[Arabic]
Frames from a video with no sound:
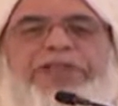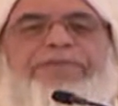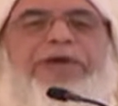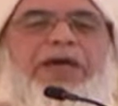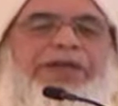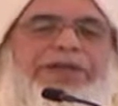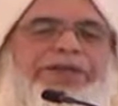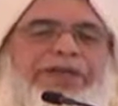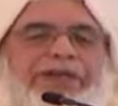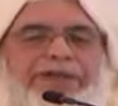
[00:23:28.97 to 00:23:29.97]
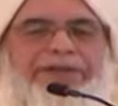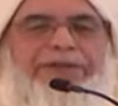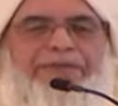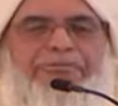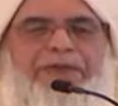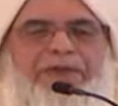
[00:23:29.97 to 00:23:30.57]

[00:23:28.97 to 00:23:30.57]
نجد الماء يعني هذا